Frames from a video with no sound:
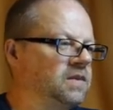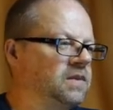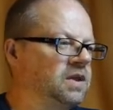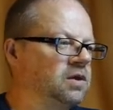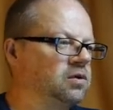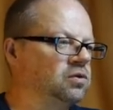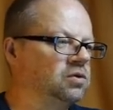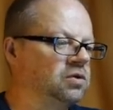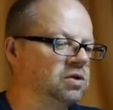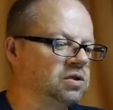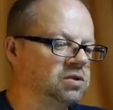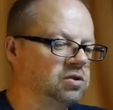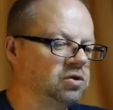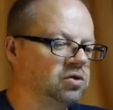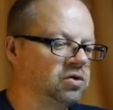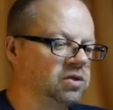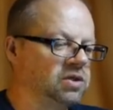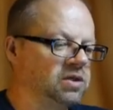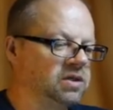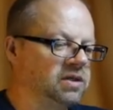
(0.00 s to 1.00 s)
Und da
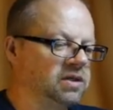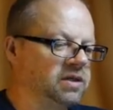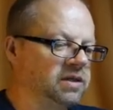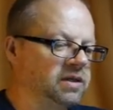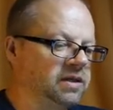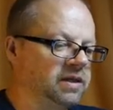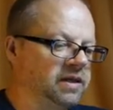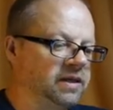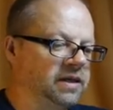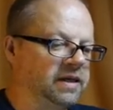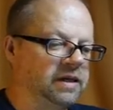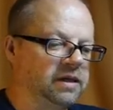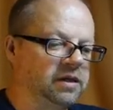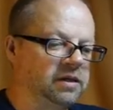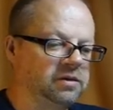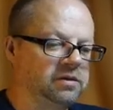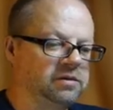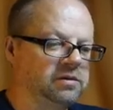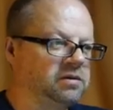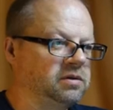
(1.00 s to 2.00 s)
sage ich,
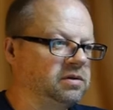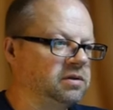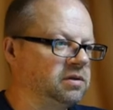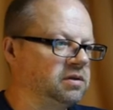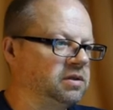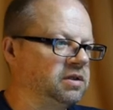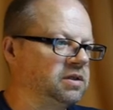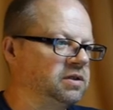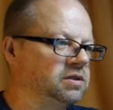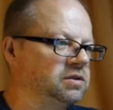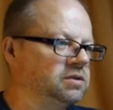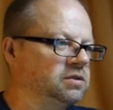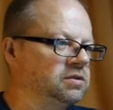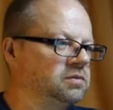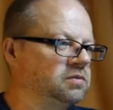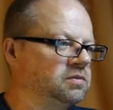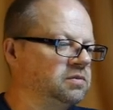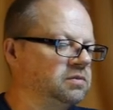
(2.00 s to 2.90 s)
R ist